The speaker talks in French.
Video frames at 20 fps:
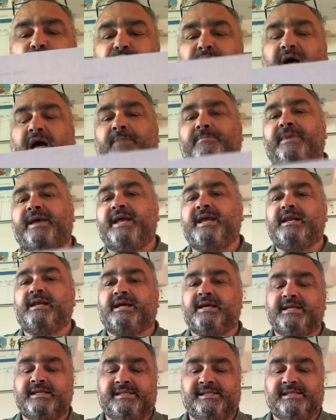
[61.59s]
par mail
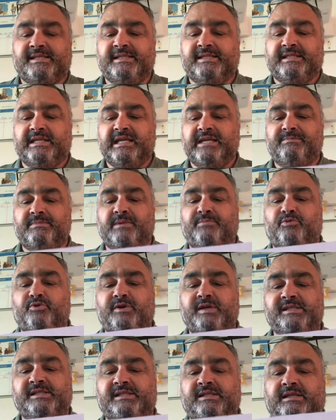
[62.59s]
réciter mes
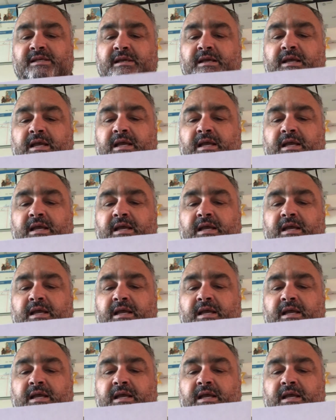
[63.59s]
poésies.